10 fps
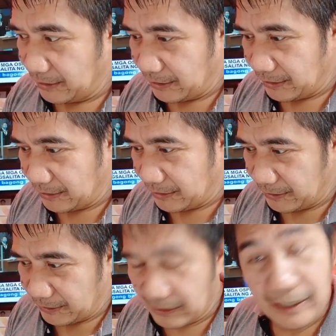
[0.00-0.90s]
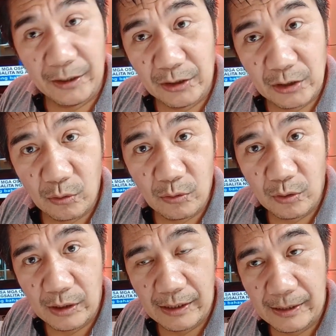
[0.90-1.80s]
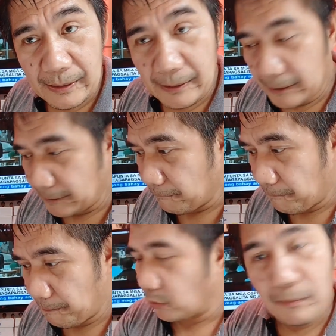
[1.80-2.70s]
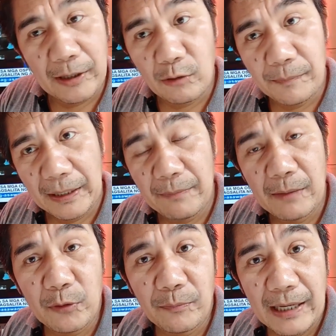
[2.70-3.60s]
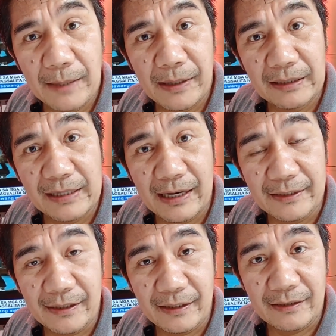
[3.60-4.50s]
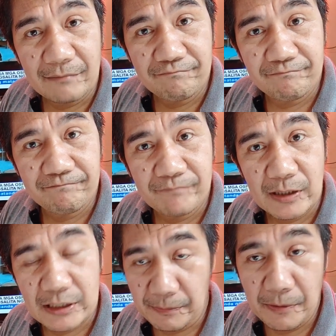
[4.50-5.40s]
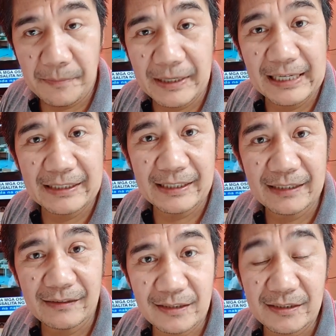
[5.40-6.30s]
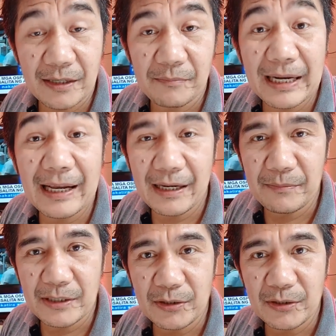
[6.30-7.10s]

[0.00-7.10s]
Uh, ngayon, kung, uh, kung mayroon pang ibang problema ang dryer, sa pamamagitan ng tester, malalaman